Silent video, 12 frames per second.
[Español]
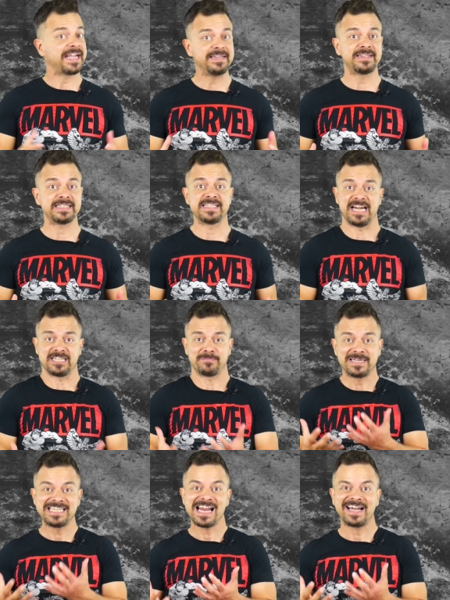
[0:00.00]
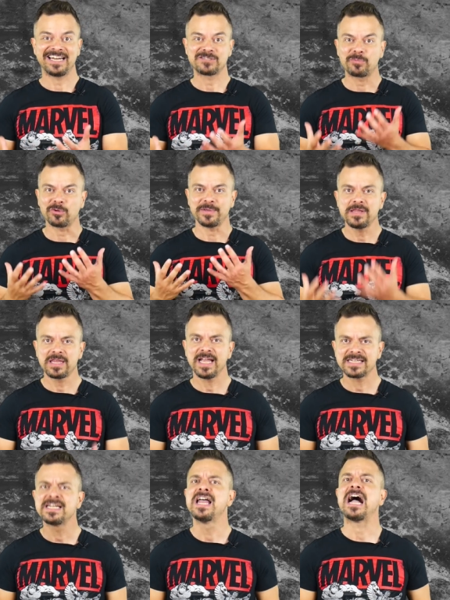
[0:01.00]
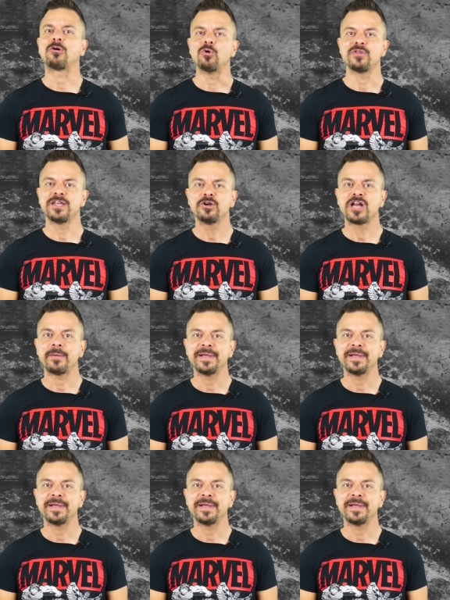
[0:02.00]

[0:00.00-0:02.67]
Gentes de las más lejanas provincias acudieron a